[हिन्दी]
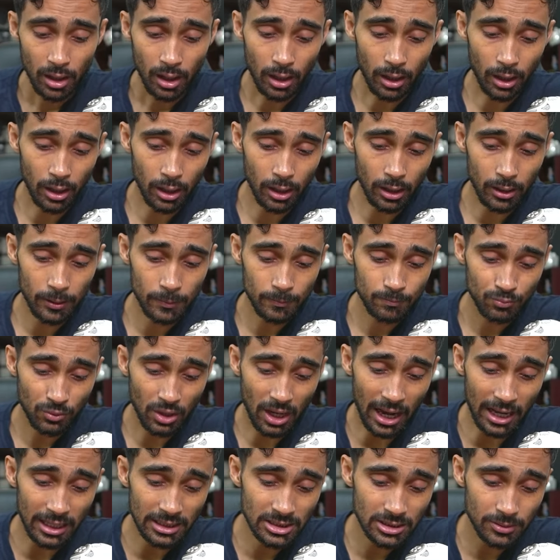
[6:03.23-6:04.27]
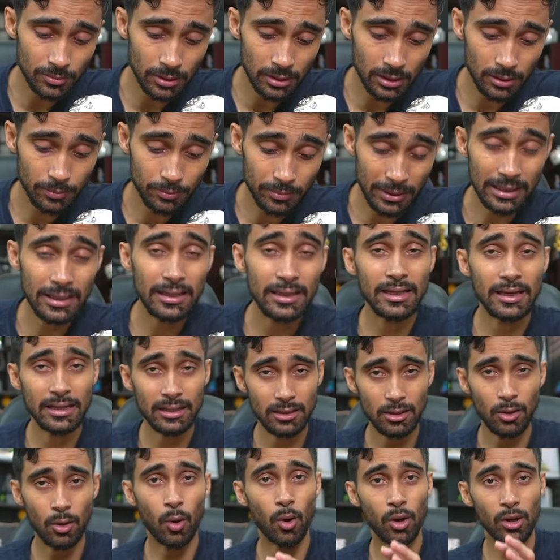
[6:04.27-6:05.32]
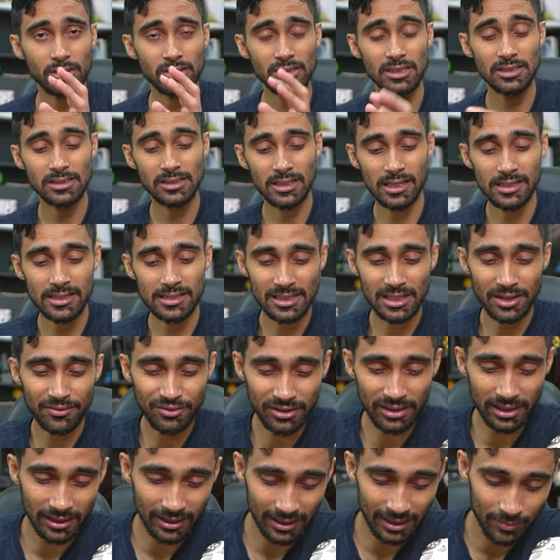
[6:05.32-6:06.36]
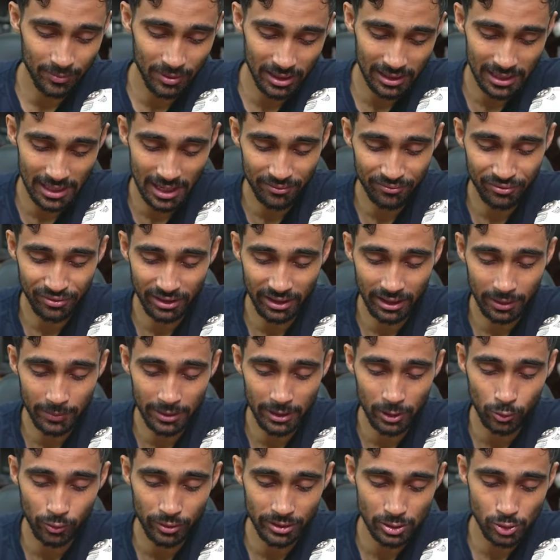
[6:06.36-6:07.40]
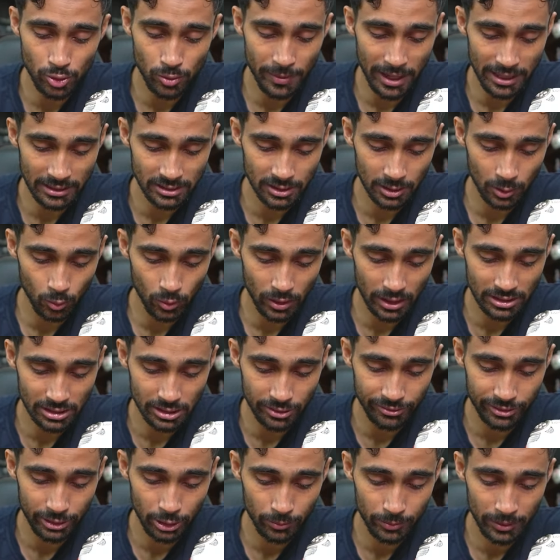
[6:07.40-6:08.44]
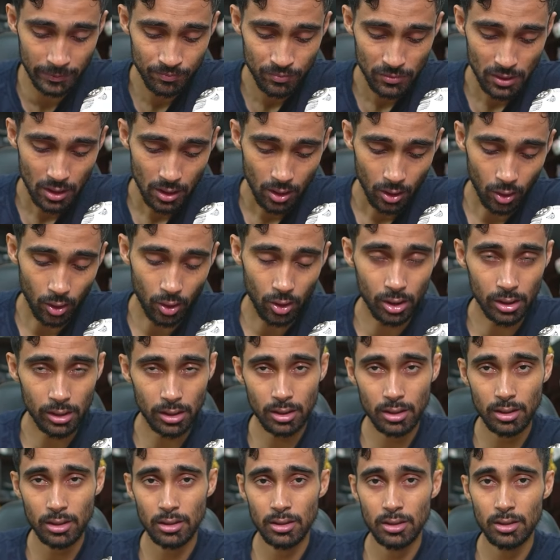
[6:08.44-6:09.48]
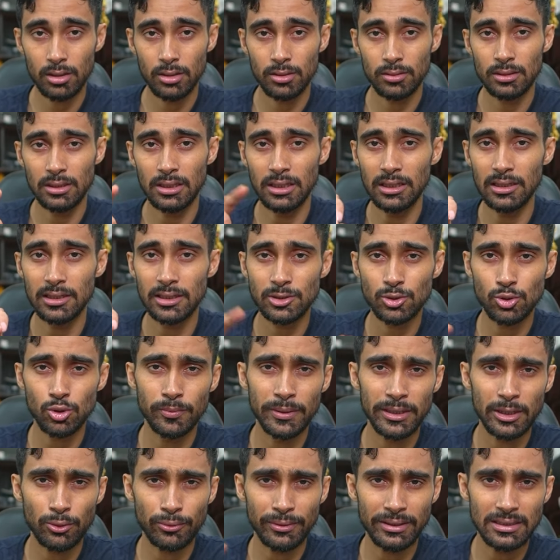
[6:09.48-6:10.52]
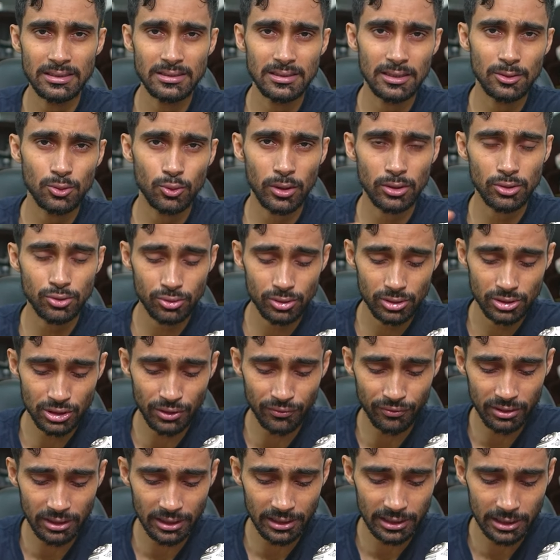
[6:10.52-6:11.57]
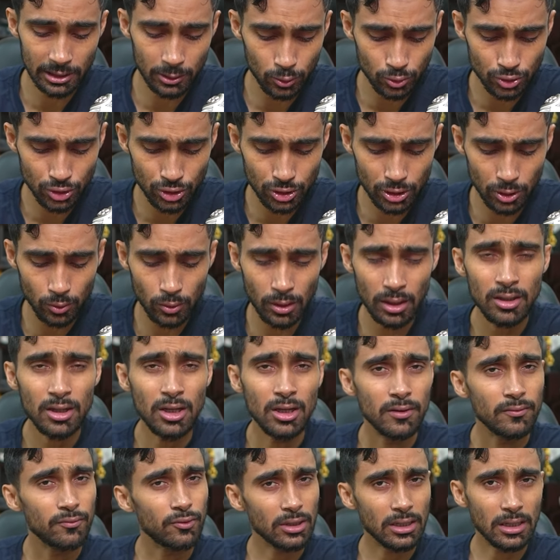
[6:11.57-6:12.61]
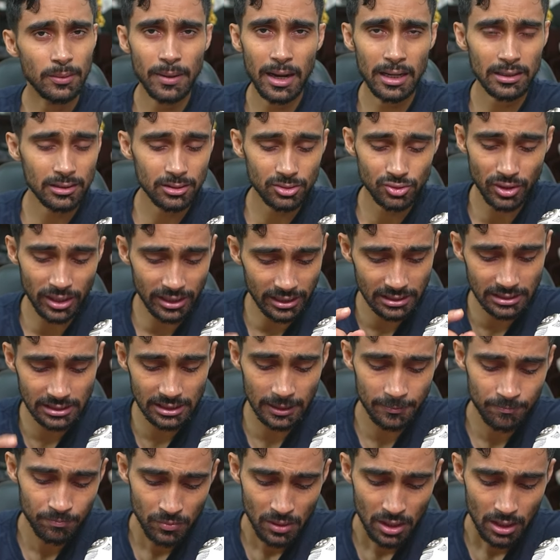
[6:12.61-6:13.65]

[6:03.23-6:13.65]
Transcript: आज मैंने एक और चीज़ के लिए सेव कर रखा है मेरा लैब फ्री है मैं ड्रूइड्स को मैक्स करूँगा आज के वीडियो में और हीलर्स को मैं ड्रूइड से थोड़ा शिफ्ट करने की कोशिश करूँगा वो कमाल की स्ट्रेटजी है